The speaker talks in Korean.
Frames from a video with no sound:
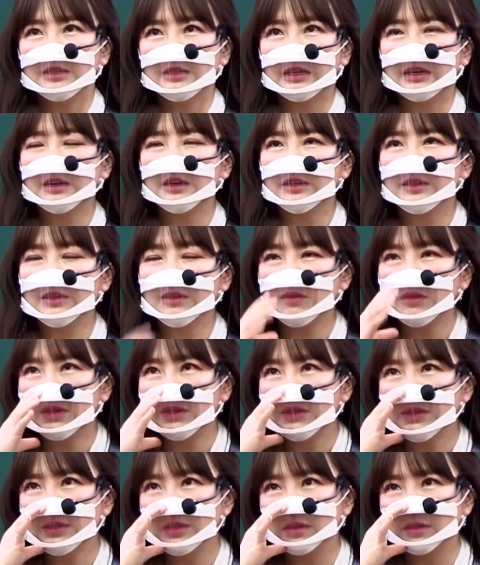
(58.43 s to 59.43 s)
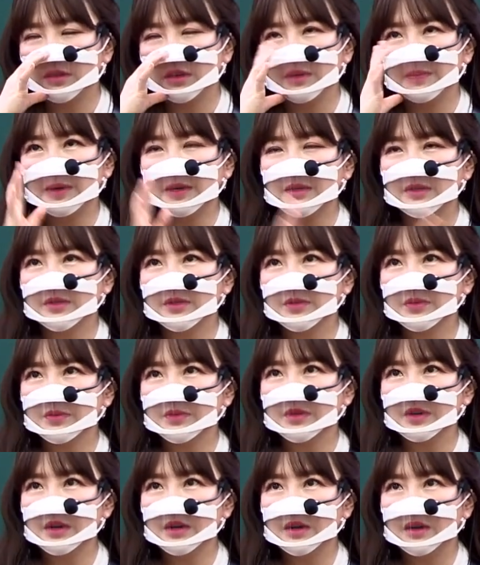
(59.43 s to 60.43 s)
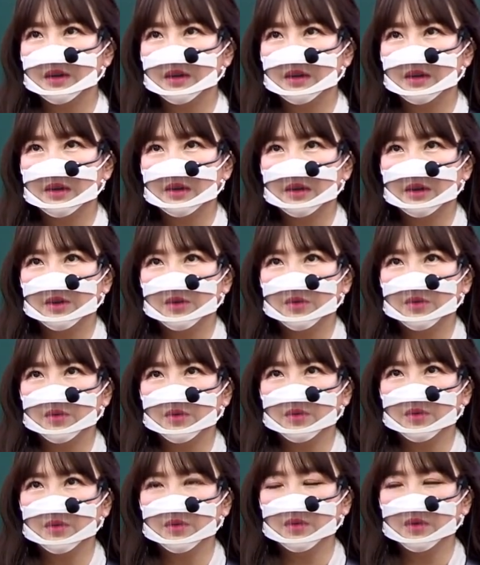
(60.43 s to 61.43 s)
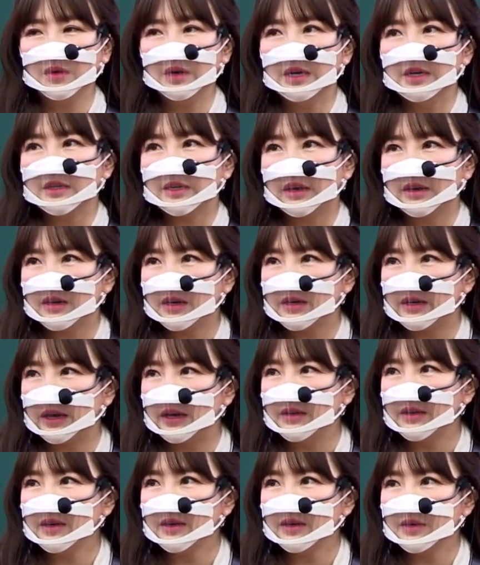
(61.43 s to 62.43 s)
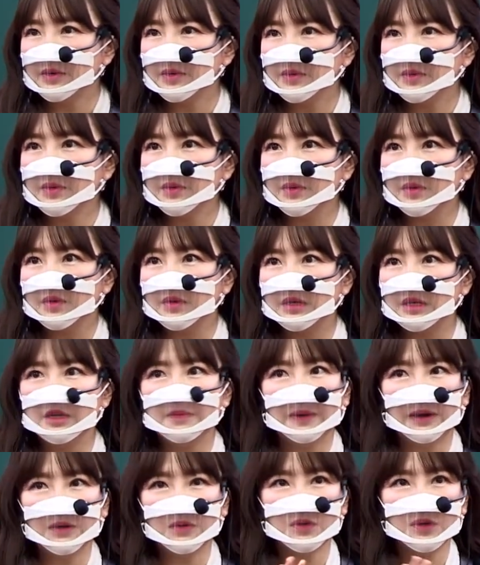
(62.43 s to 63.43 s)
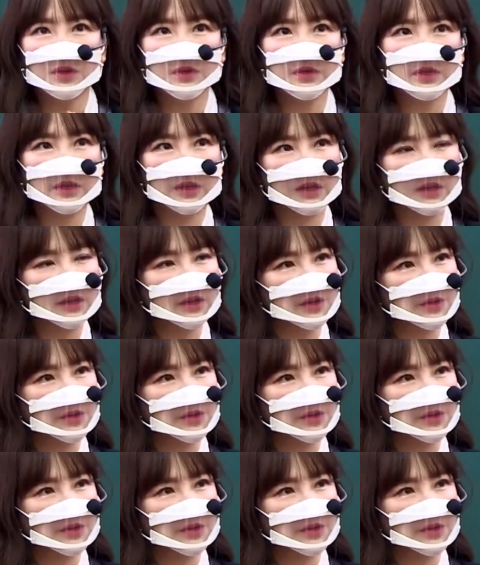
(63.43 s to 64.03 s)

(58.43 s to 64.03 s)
내가 기억하는 제일 대박인 친구가 어, 걔가 걔네 학교 일반고였는데 걔네